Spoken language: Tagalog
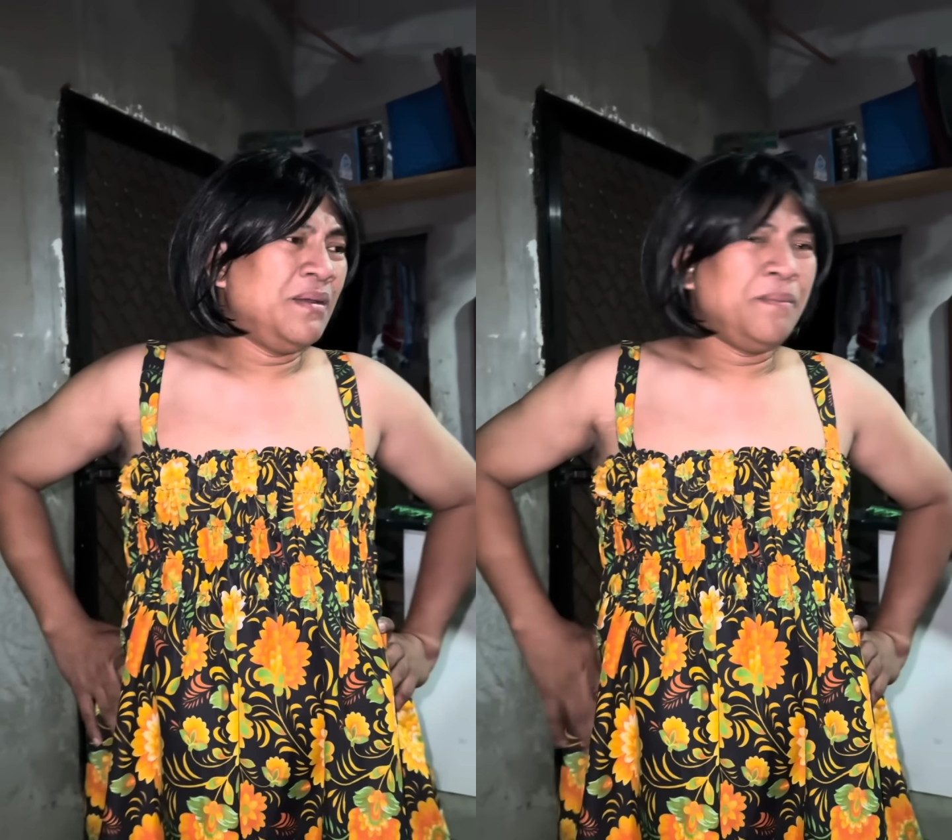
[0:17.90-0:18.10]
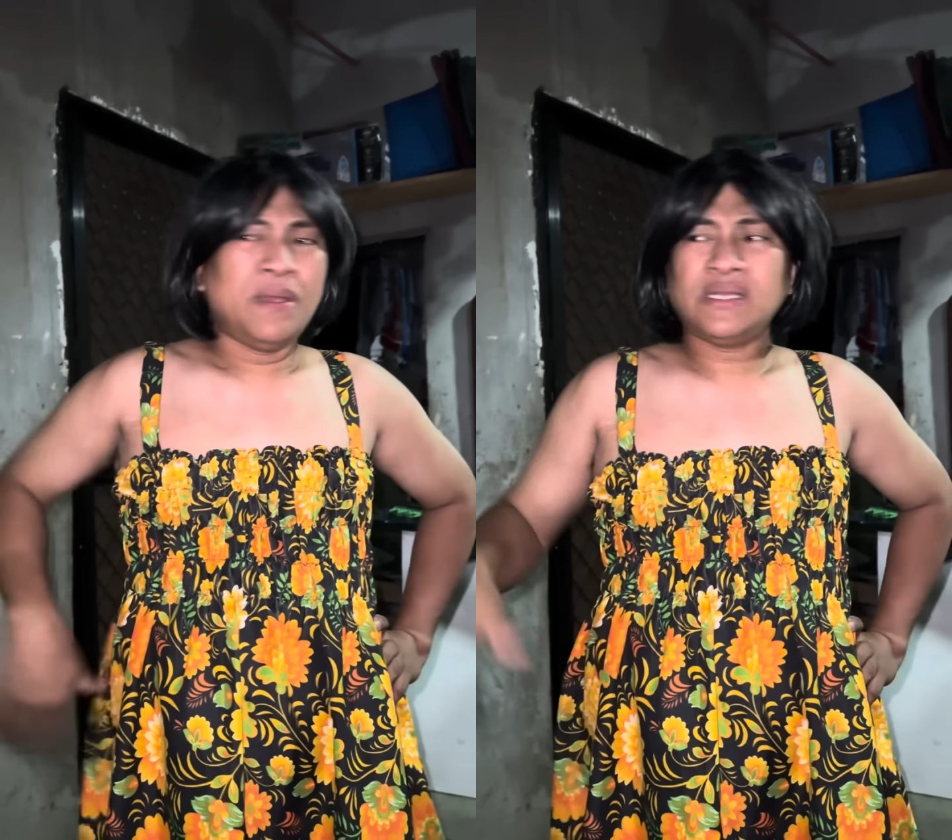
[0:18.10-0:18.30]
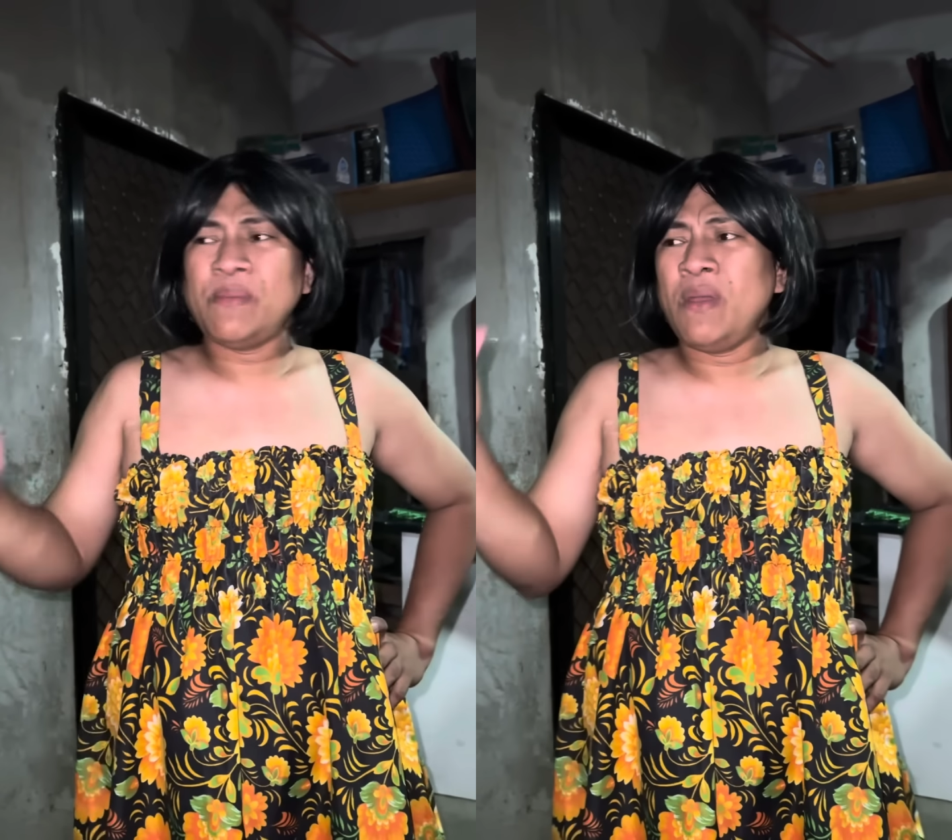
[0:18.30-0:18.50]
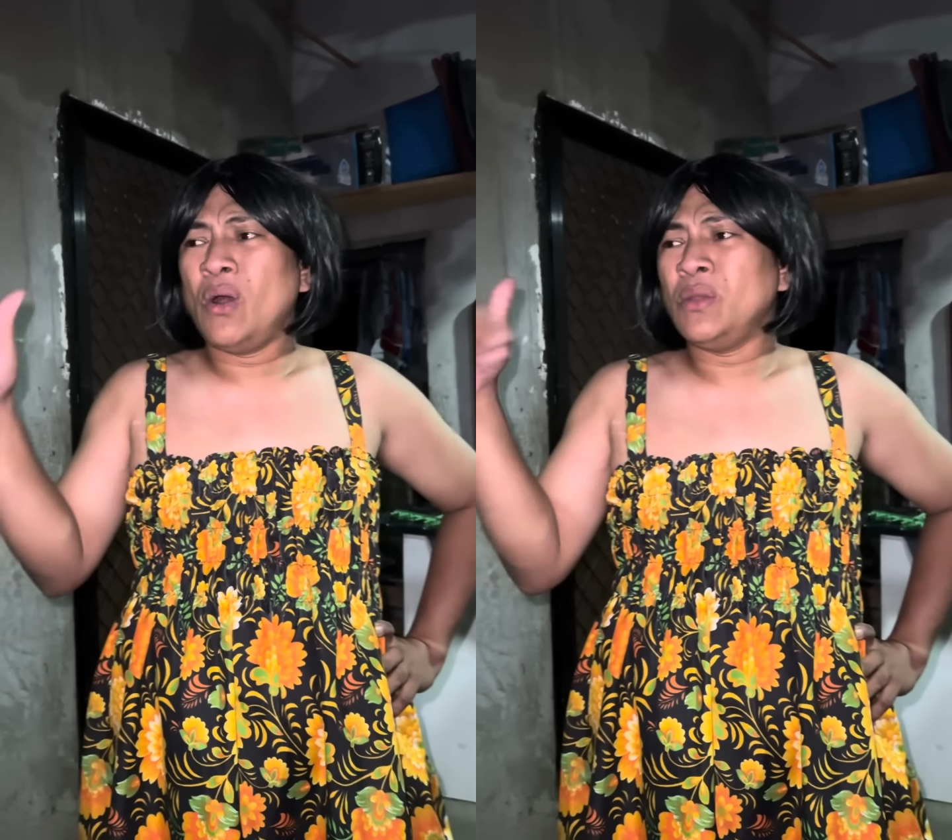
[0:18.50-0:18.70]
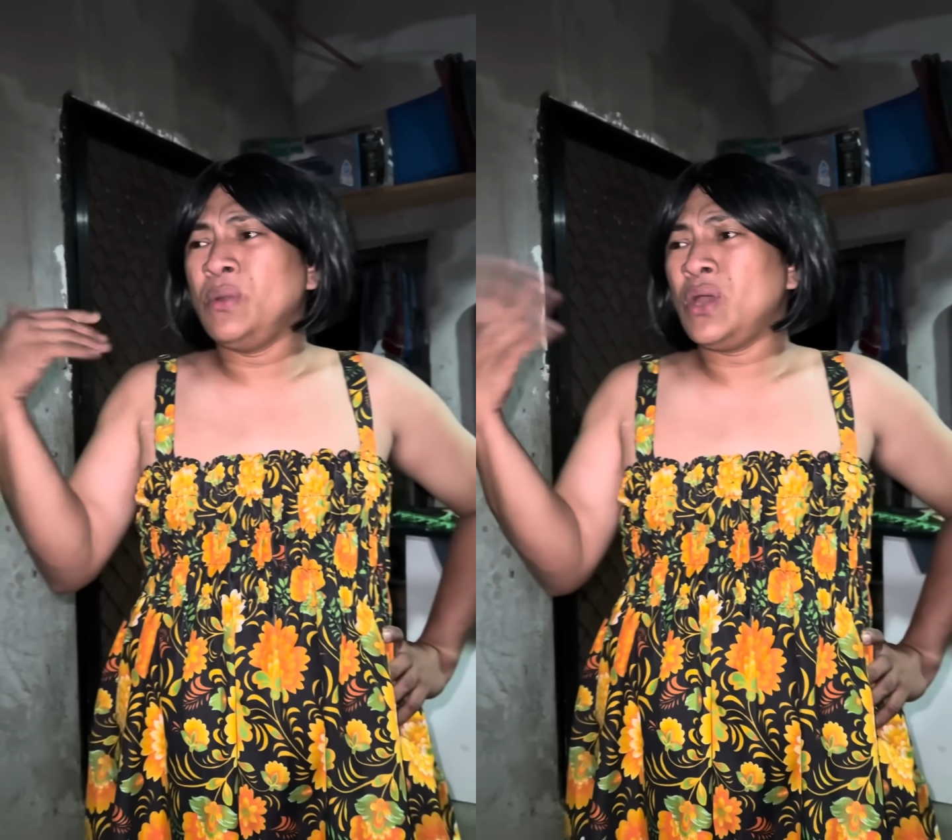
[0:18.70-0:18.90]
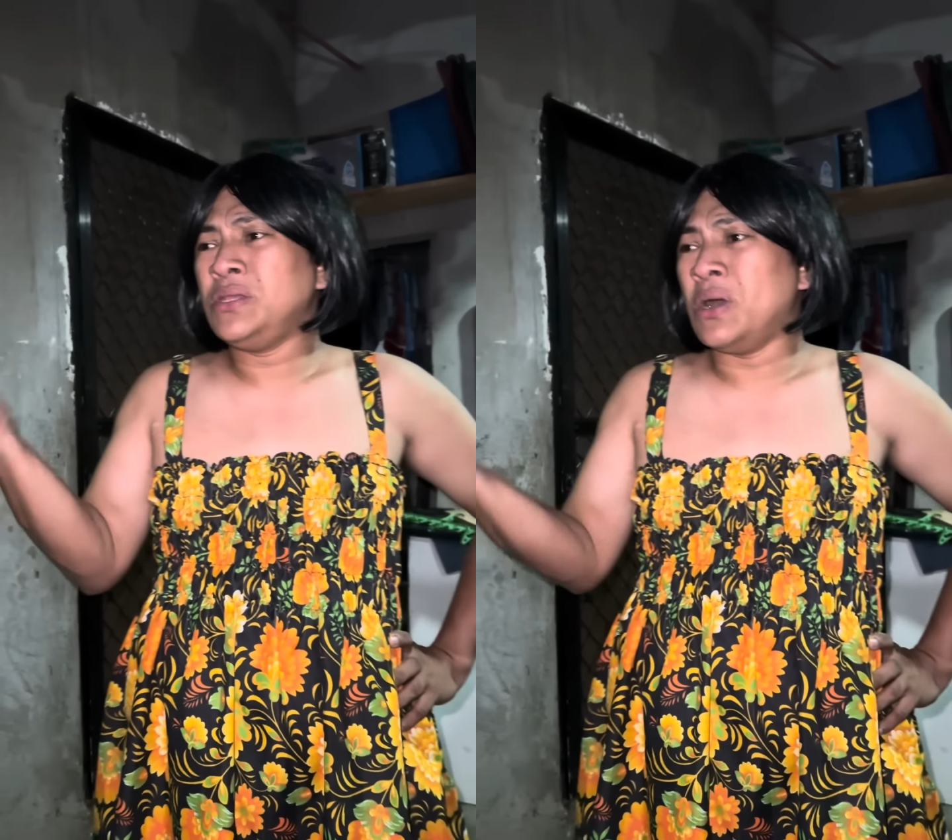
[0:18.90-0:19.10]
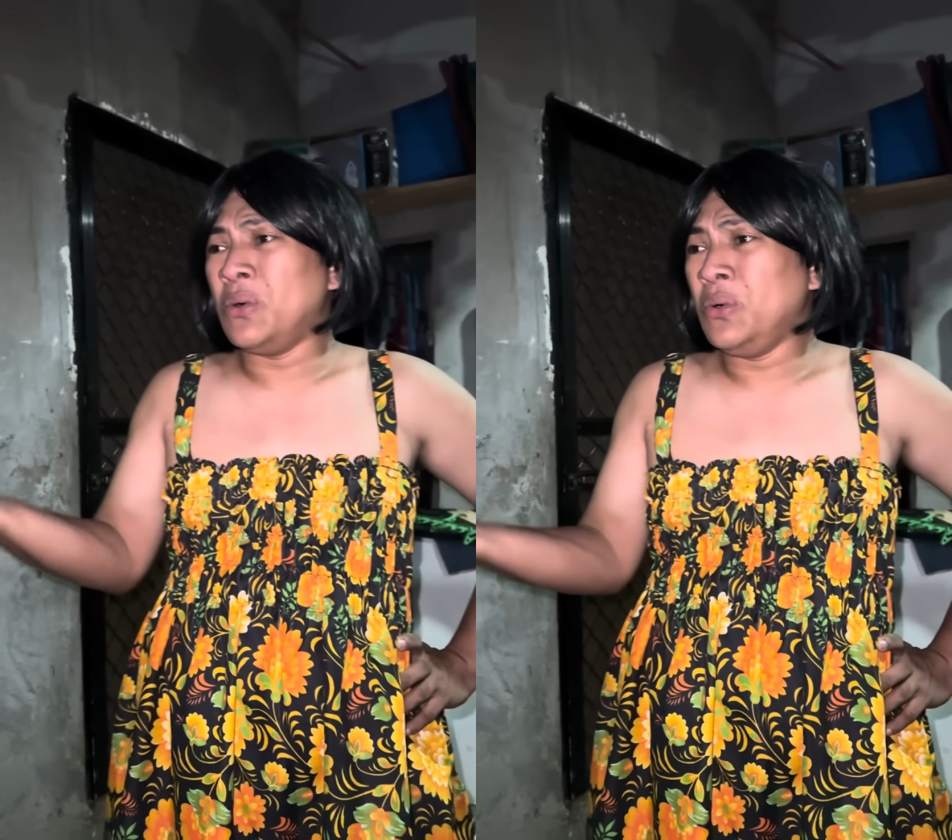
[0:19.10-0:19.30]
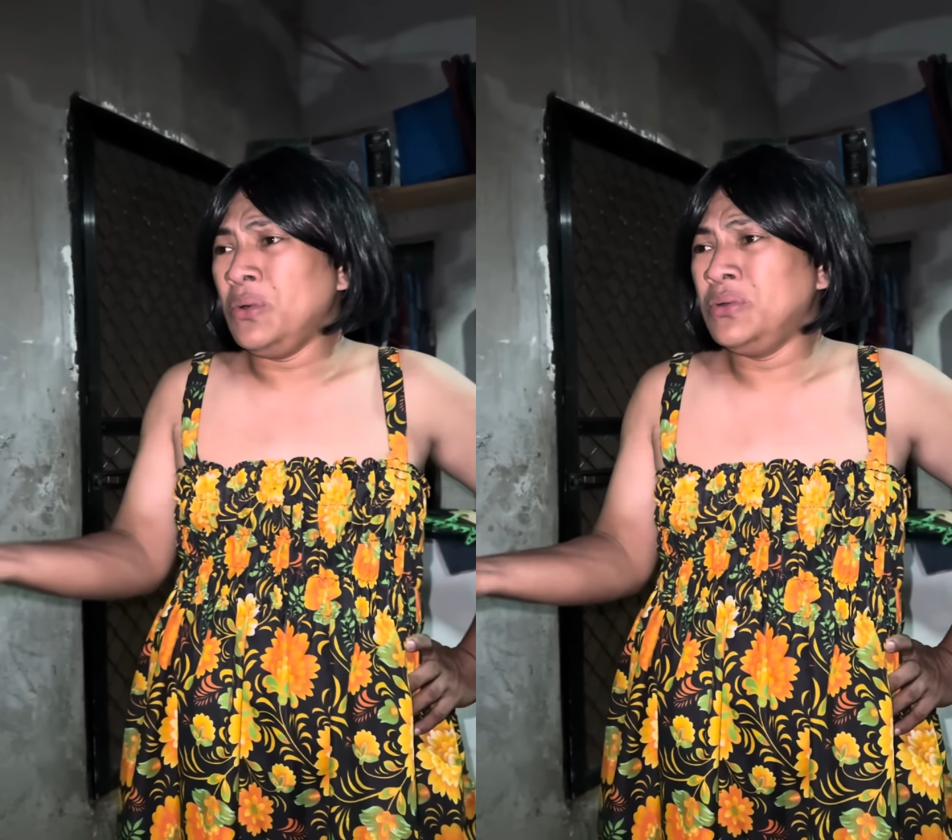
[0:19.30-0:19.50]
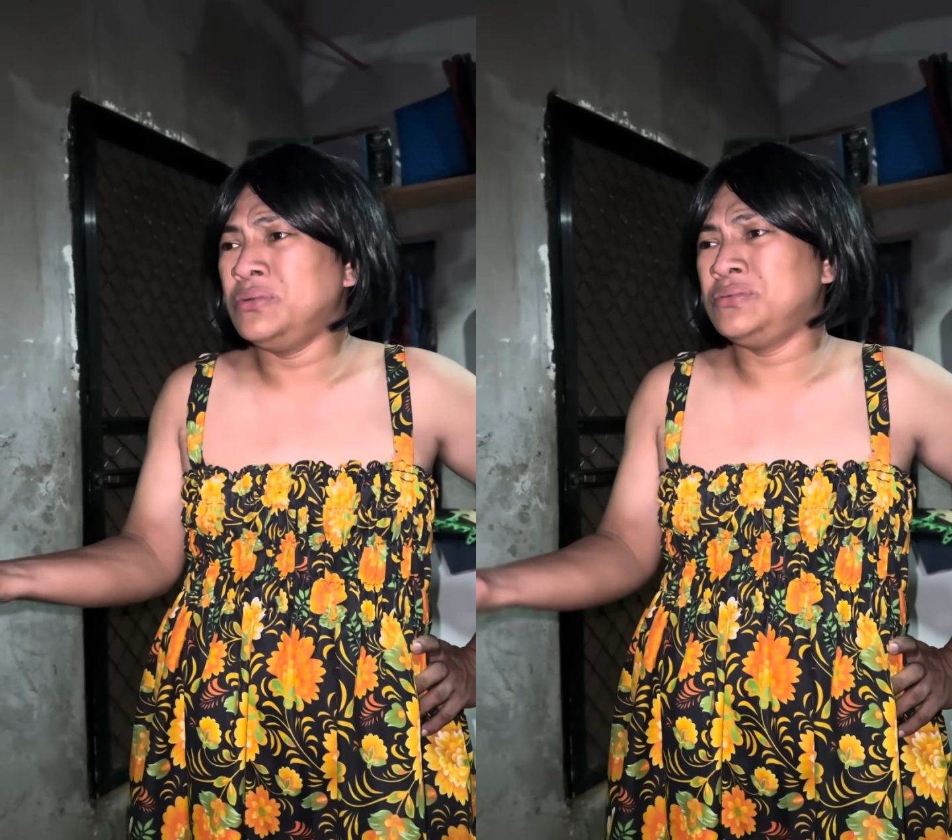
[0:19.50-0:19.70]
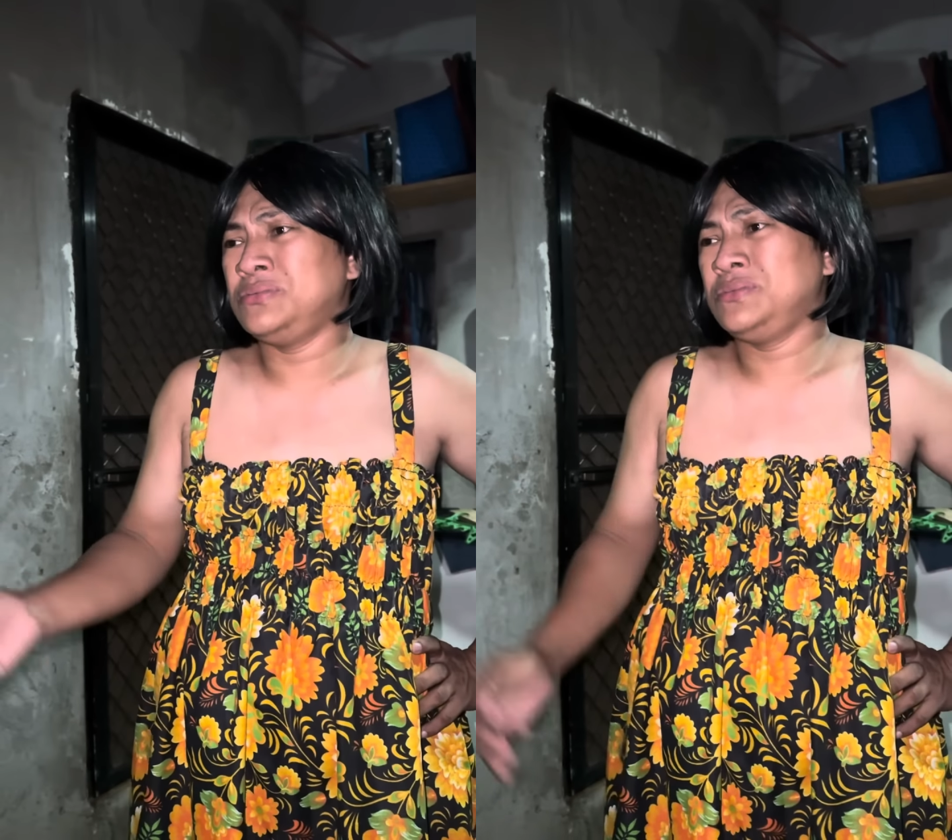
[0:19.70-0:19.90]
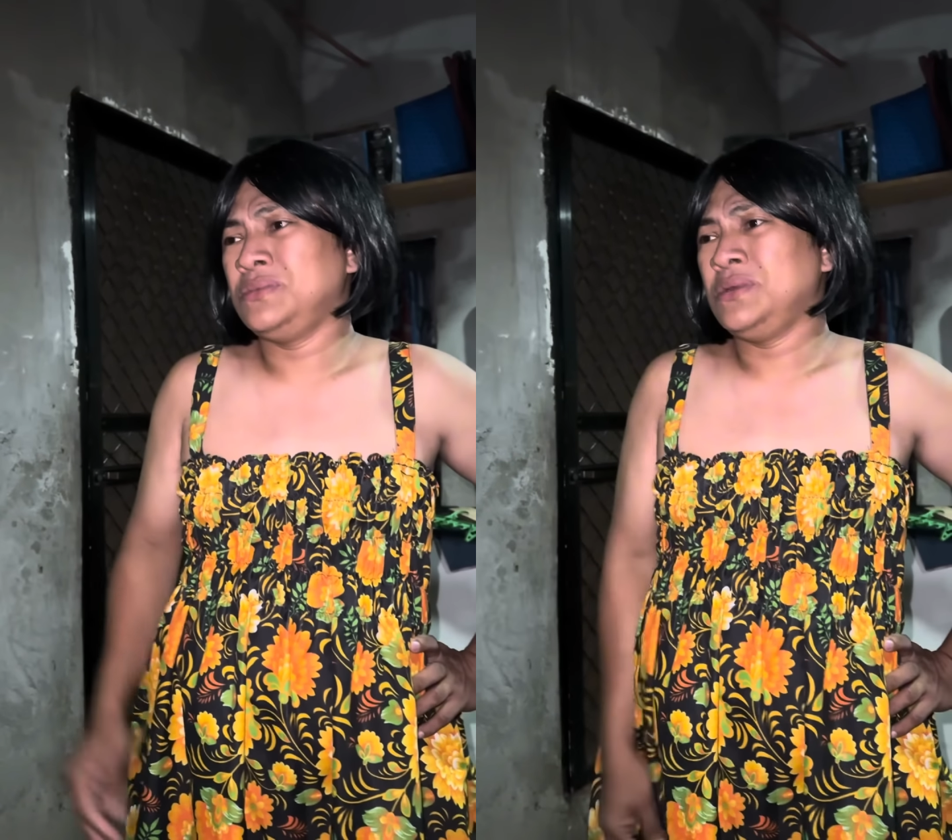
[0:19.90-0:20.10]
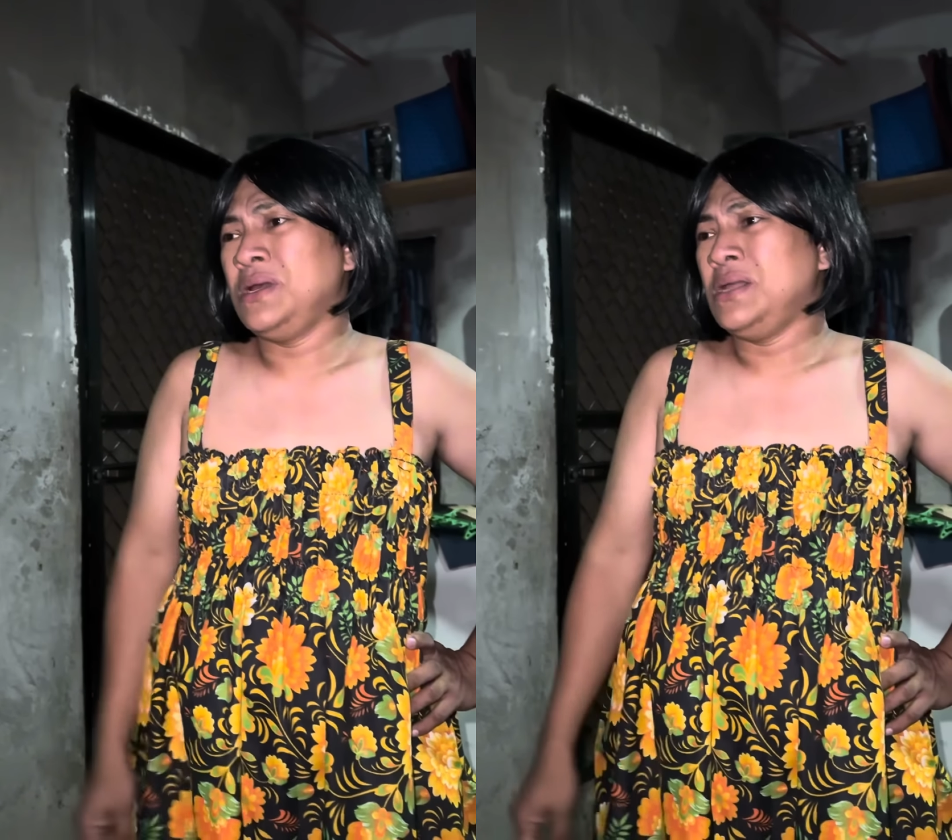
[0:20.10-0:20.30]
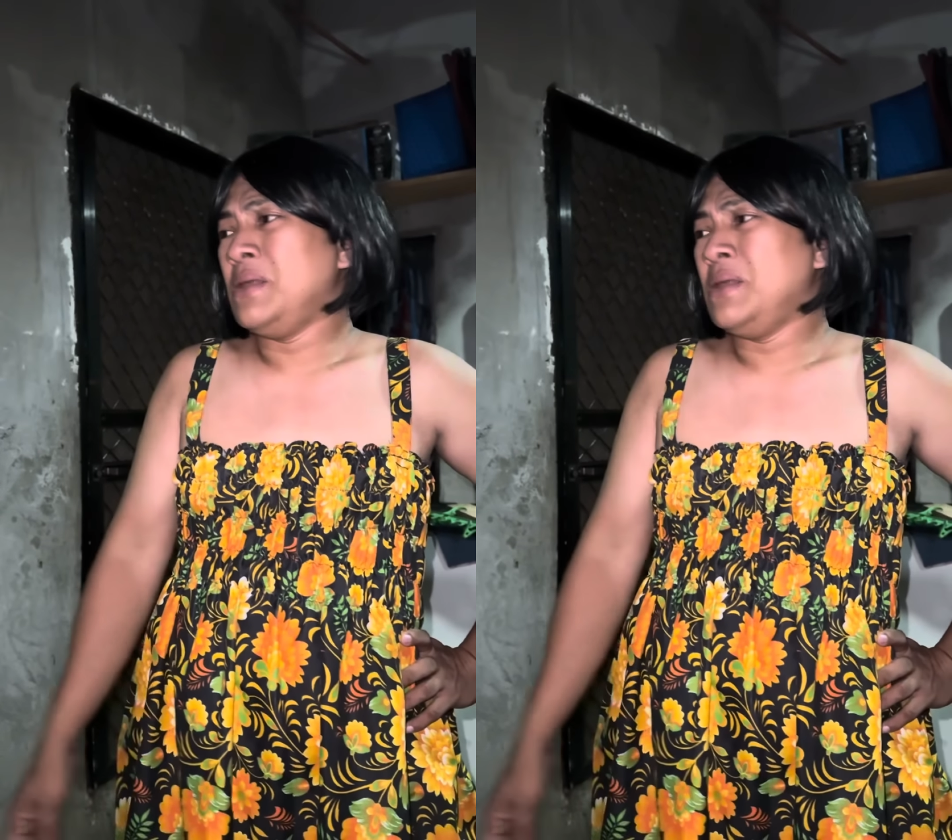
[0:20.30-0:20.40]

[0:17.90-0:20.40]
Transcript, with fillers: Kaya sabihan ko naman yung anak ko na